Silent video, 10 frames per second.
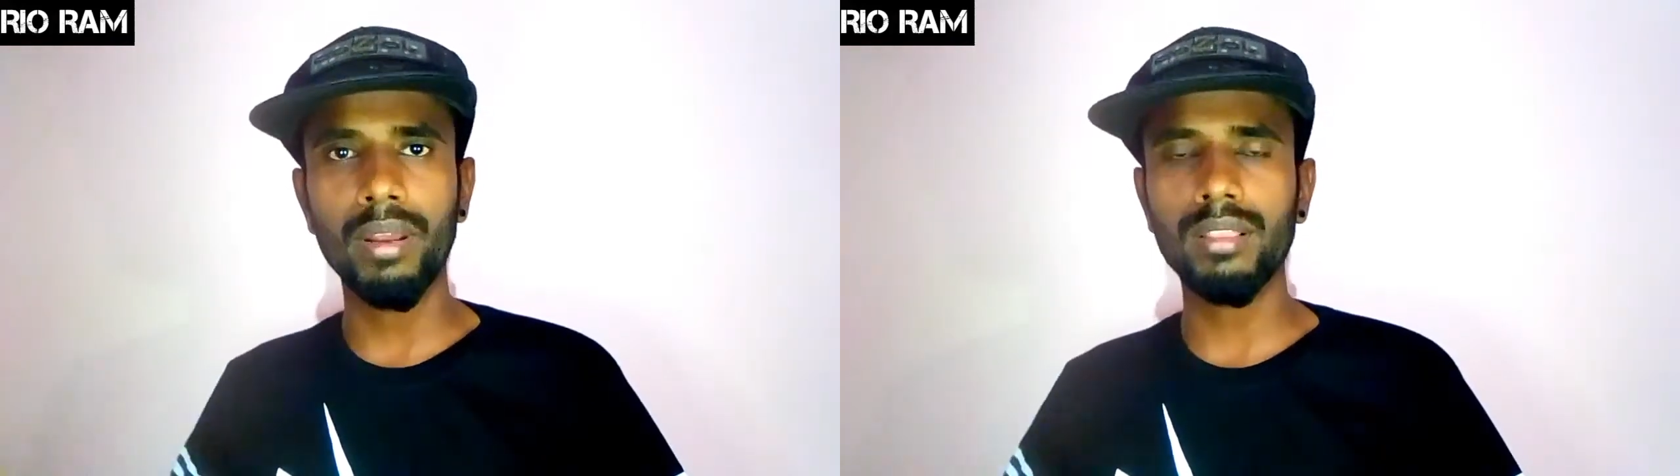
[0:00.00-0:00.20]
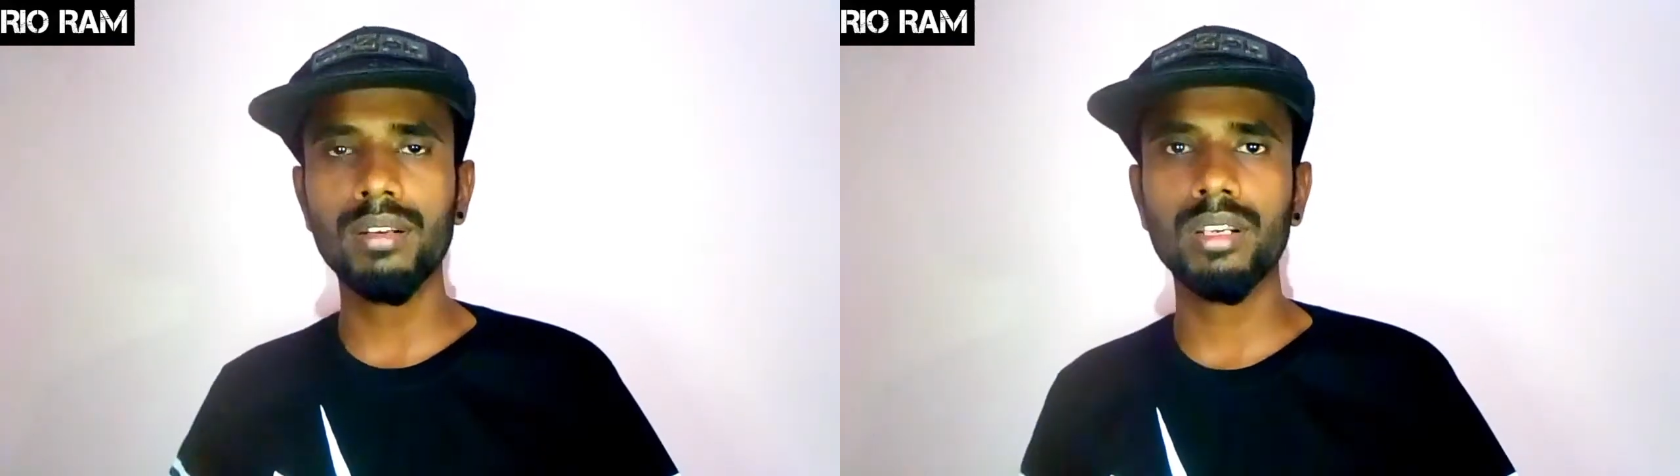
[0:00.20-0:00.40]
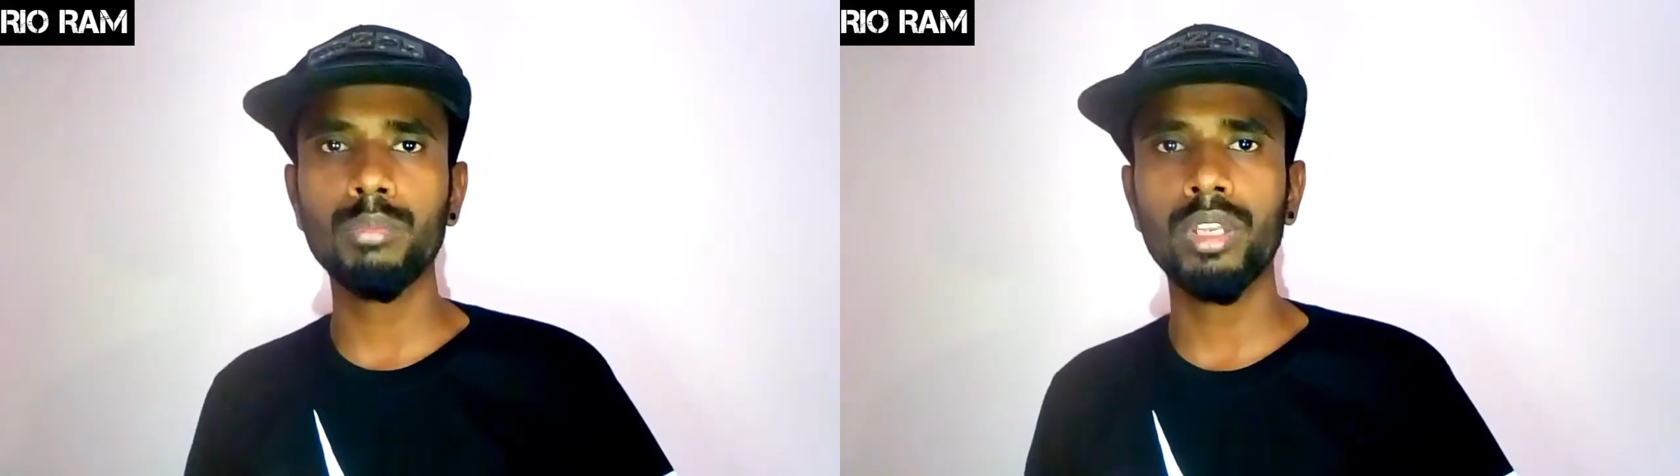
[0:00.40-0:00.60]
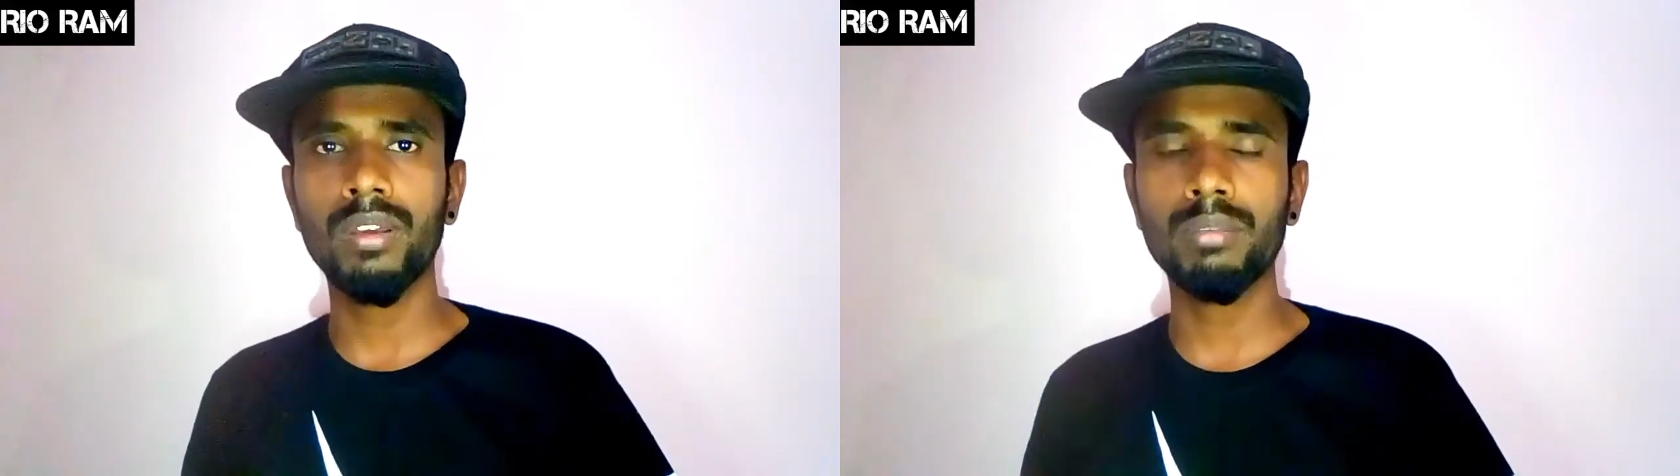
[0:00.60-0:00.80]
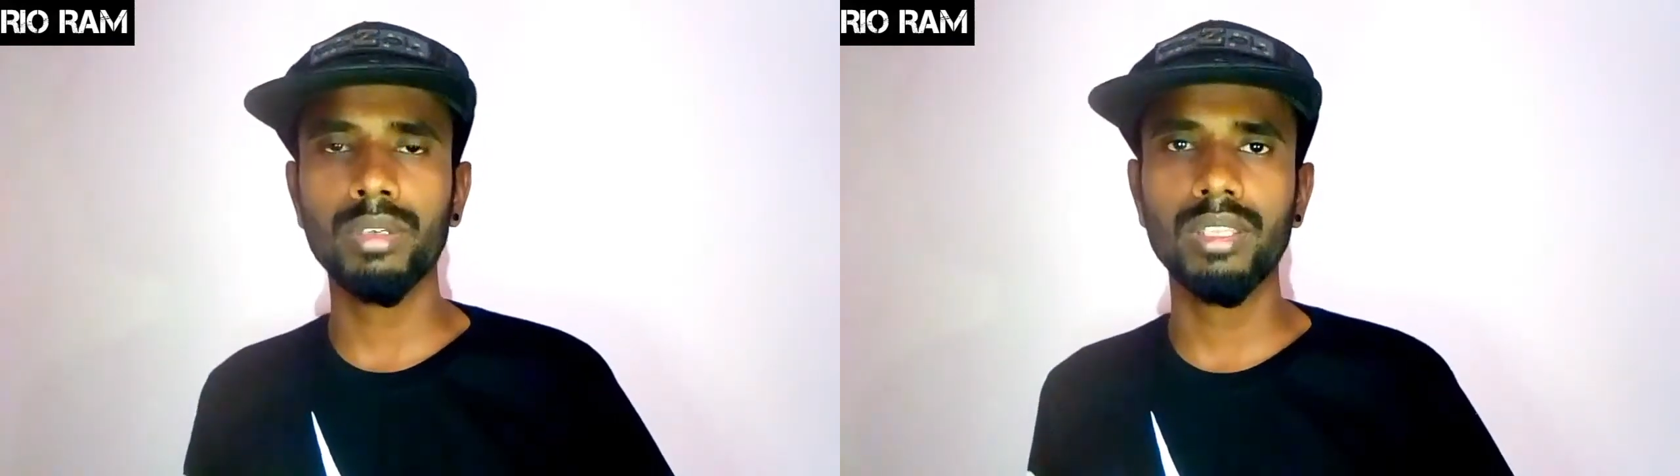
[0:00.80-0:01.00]
பறந்துட்டு இருக்கும்போது
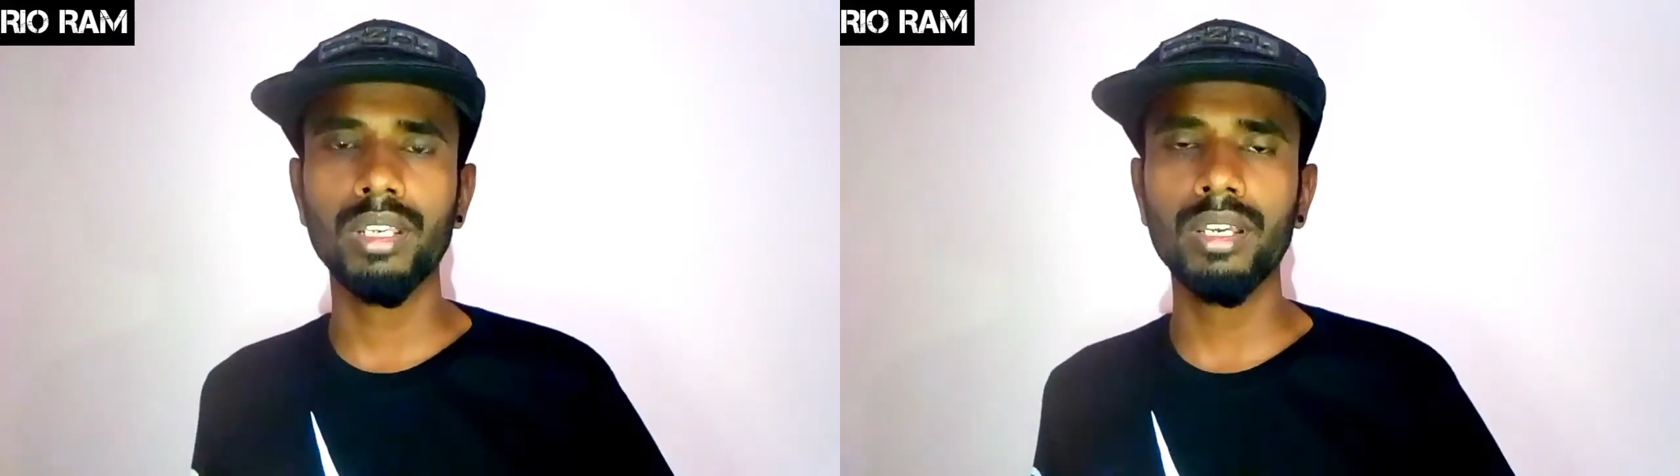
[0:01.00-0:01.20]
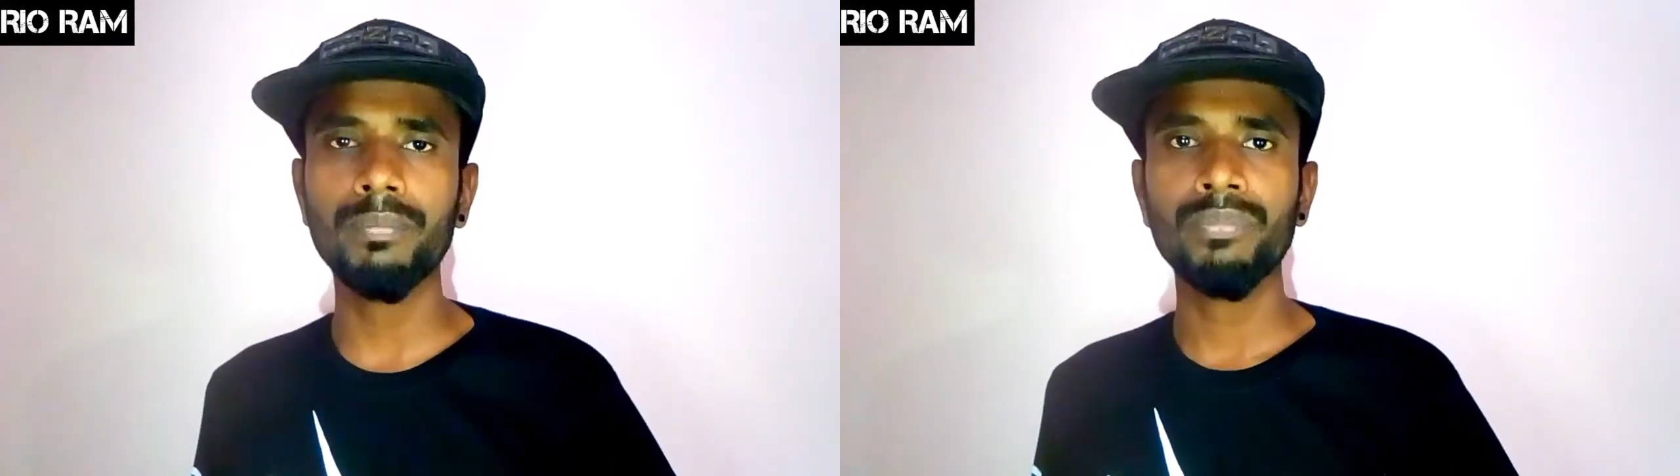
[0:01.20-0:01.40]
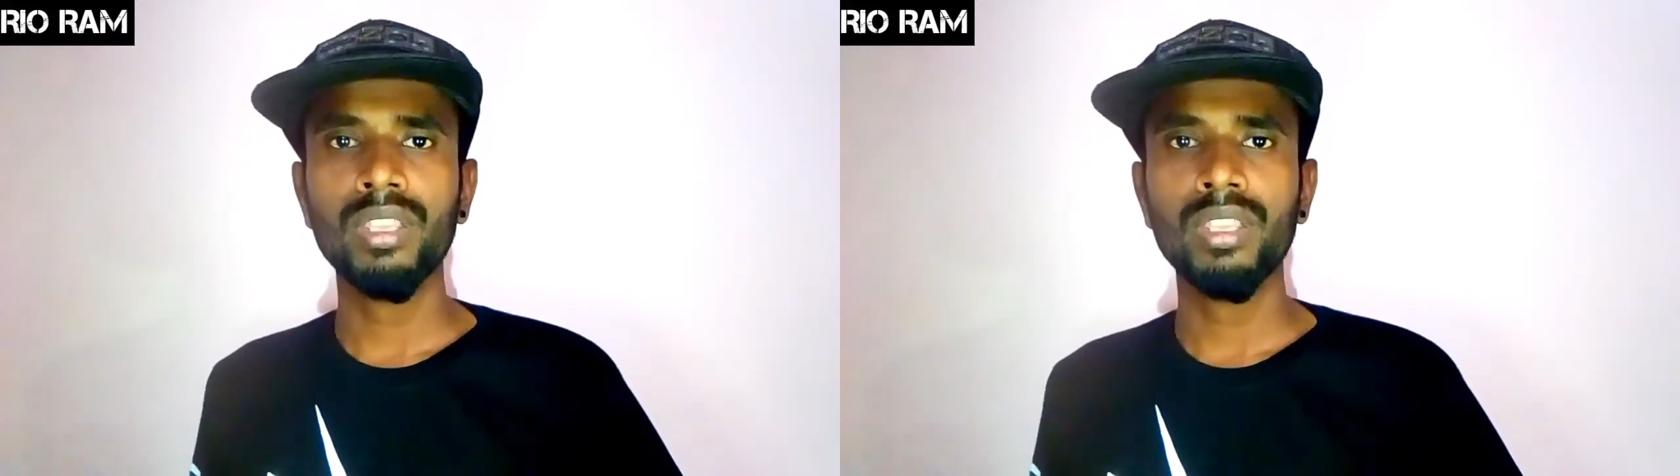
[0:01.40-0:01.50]
என்னன்னு பார்த்தீங்கன்னா